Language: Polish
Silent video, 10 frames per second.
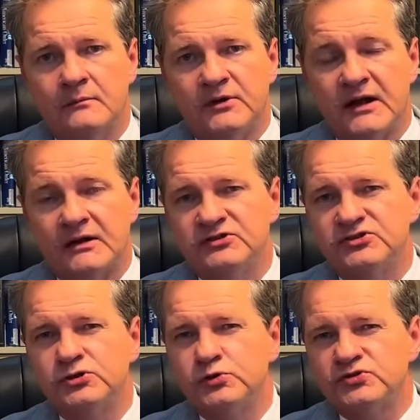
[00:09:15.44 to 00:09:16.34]

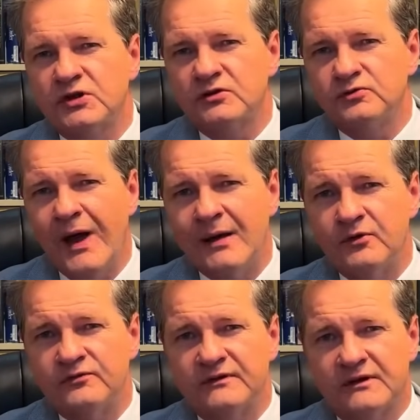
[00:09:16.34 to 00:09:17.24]
monarchiści różnych
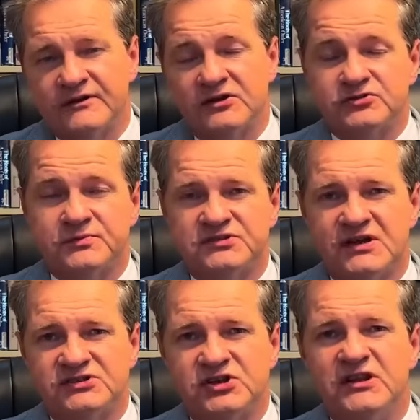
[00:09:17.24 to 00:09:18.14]
odłamów, a w każdym
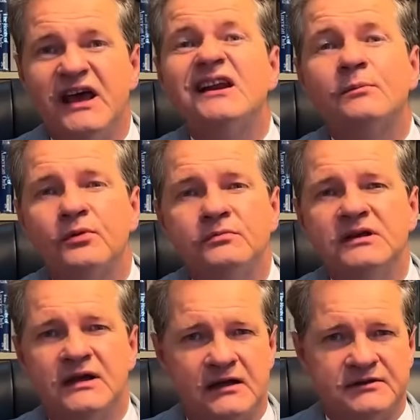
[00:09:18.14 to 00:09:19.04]
razie nie
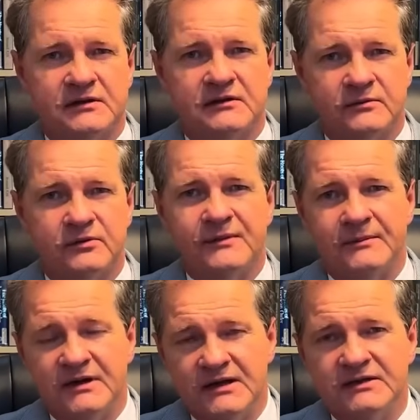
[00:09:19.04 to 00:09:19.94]
republikanie, no bo
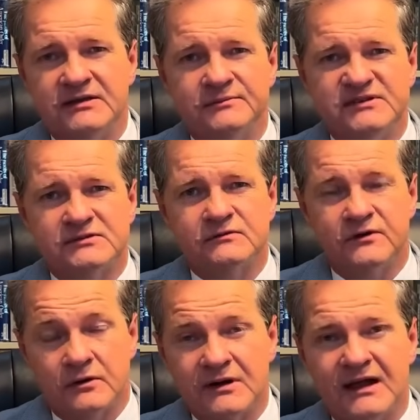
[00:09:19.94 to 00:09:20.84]
mamy
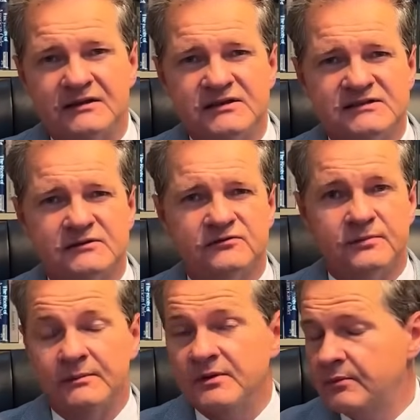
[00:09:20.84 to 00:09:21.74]
legitymistów, orleanistów,
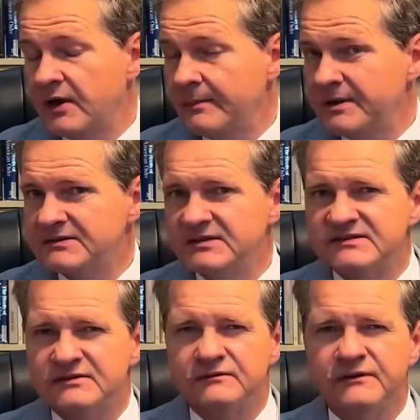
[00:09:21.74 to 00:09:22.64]
mamy
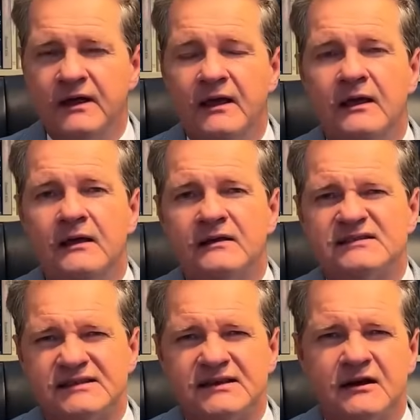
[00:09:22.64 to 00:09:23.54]
bonapartystów.
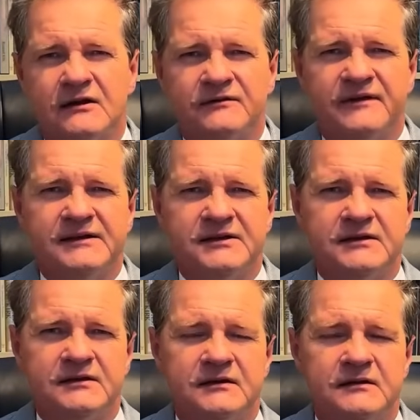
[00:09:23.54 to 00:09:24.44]

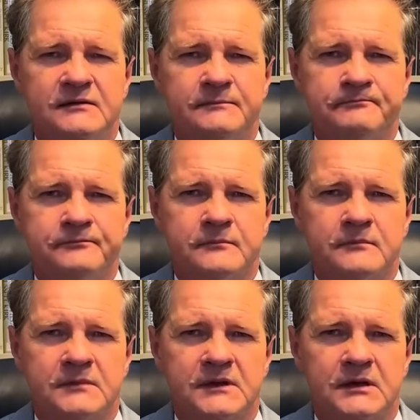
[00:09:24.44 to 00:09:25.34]
Zadeklarowani
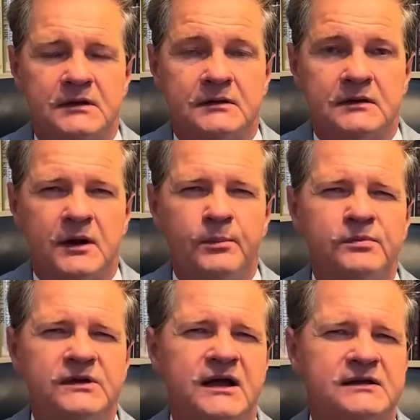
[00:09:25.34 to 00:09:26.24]

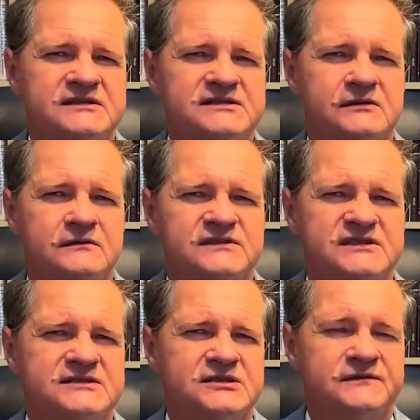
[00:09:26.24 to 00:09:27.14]
republikanie są w
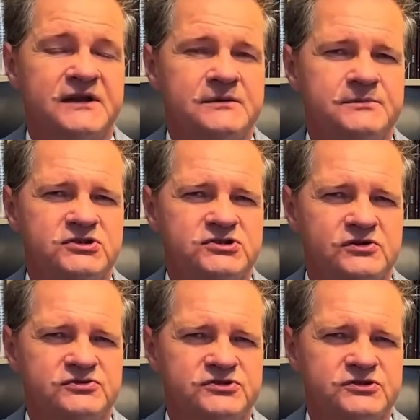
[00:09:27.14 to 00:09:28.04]
zdecydowanej
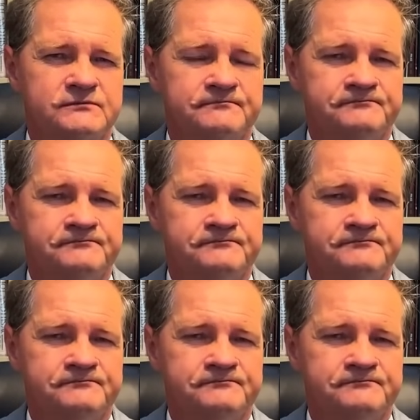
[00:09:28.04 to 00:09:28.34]
mniejszości.